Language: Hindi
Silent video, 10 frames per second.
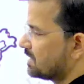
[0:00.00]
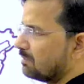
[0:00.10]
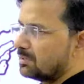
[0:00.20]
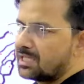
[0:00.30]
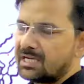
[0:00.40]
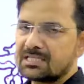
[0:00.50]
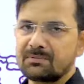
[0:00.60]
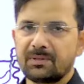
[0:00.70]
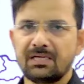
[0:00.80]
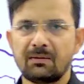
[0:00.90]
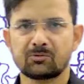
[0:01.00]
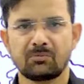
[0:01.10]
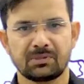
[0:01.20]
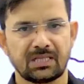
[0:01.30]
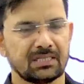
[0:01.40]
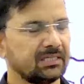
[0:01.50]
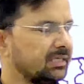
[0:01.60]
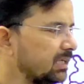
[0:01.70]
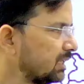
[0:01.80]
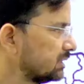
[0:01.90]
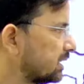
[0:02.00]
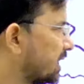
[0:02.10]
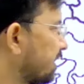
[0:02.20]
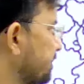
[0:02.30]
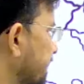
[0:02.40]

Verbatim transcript: में बताने से पहले आपको हम बता दें कि गर्मी के